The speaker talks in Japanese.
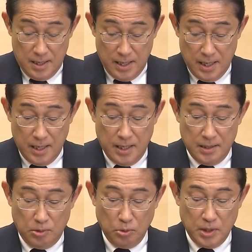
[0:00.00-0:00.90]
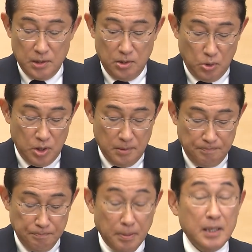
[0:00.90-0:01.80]
東電により
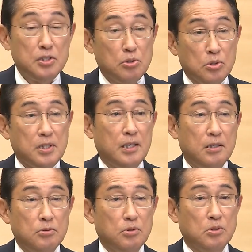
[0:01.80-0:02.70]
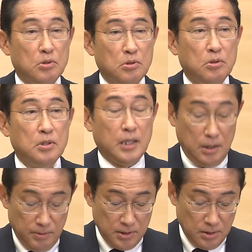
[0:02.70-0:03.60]
賠償されることとな
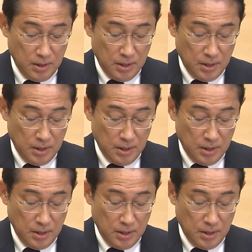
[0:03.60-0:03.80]
ります。